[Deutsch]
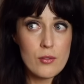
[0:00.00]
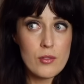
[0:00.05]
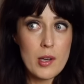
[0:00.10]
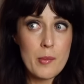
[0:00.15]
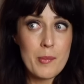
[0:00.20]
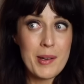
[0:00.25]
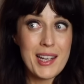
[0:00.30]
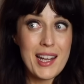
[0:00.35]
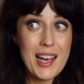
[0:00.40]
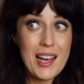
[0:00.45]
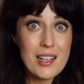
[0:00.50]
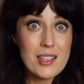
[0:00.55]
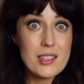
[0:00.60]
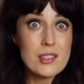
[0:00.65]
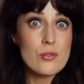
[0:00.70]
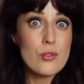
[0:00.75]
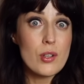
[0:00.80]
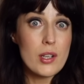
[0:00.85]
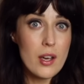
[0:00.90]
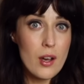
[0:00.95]
weil man
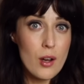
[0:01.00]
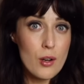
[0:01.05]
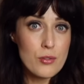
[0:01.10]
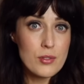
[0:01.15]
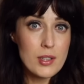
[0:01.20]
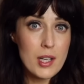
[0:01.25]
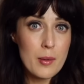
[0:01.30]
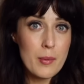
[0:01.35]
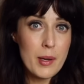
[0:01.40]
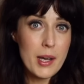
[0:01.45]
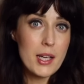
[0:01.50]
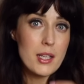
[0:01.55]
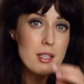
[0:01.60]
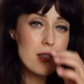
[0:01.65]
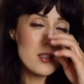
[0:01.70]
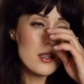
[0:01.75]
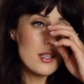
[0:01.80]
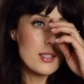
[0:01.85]
Angst vor der Aufgabe hat.